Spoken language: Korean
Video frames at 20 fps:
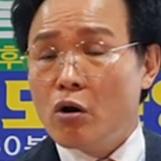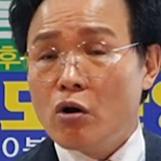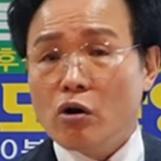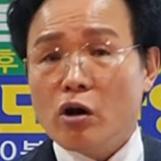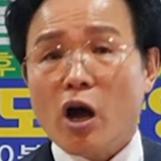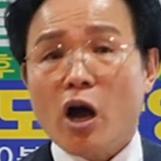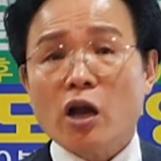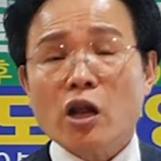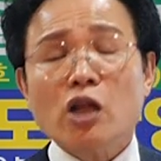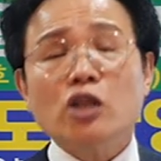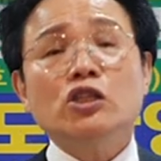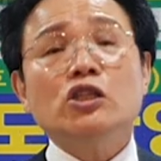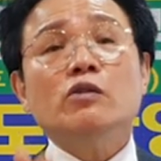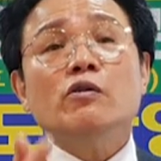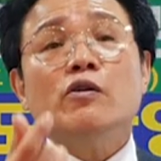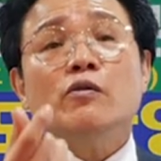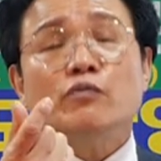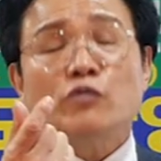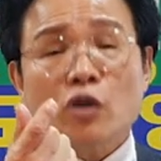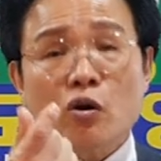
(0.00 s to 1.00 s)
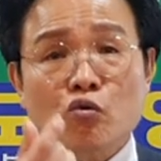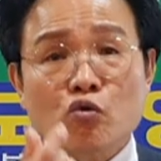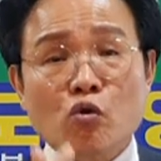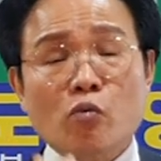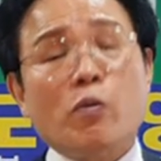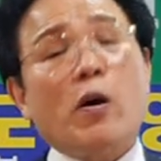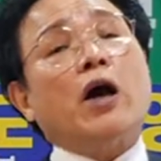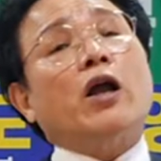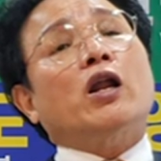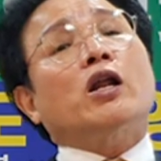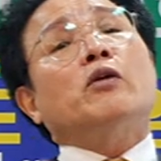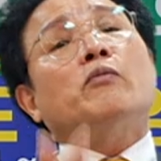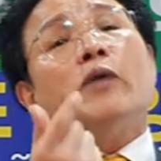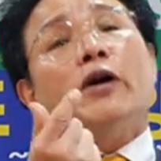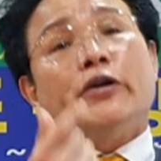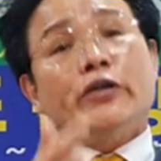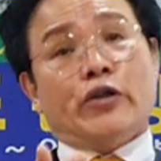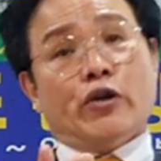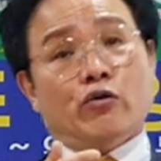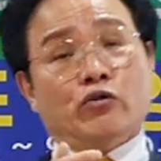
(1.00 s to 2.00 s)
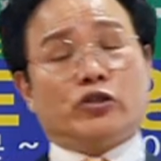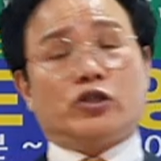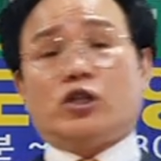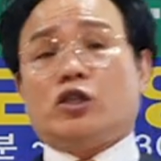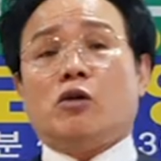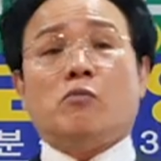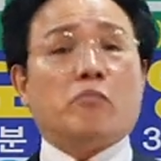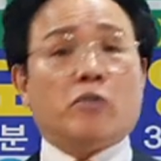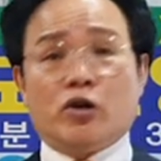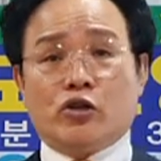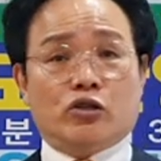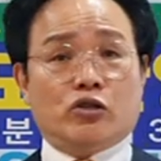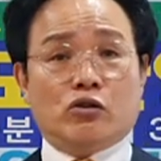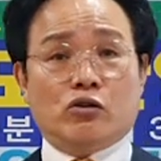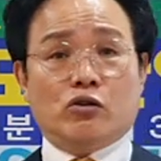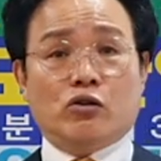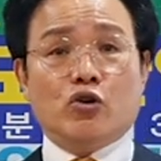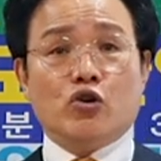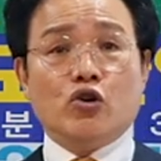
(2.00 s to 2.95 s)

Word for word: 하나님 입장으로 바라봐야 돼요, 이 사단마귀를.